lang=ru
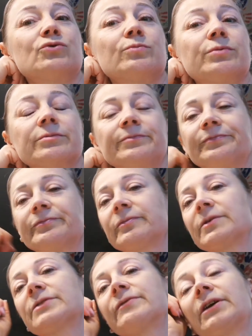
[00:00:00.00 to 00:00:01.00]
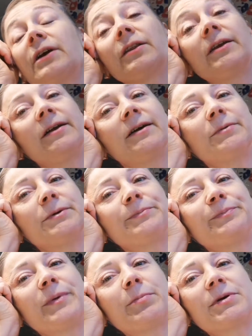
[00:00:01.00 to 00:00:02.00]
суп с фрикадельками.
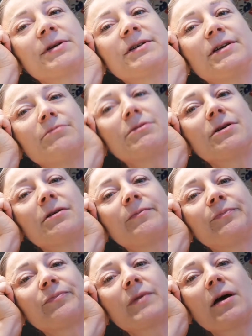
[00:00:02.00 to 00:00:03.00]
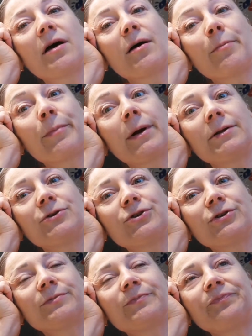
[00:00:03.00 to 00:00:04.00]
Попросили меня
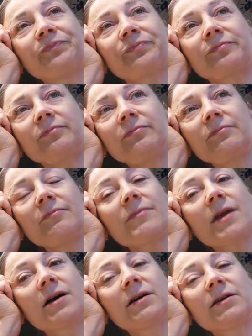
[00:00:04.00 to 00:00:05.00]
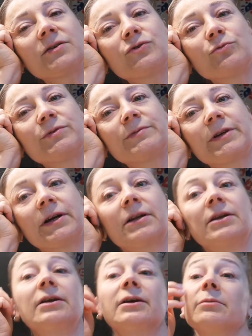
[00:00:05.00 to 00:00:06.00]
мальчики хотят суп с
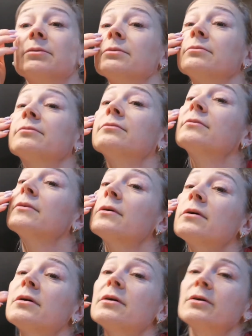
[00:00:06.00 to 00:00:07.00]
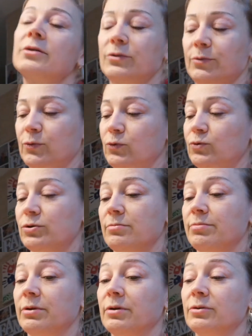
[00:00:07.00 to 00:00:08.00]
фрикадельками. Нам нужно
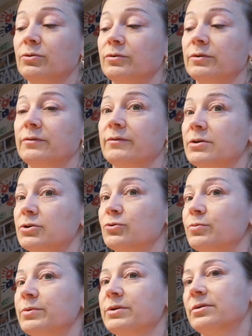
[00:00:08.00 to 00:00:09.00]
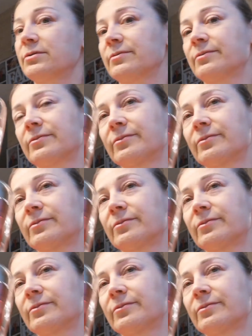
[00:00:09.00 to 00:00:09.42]
приготовить, фарш купить.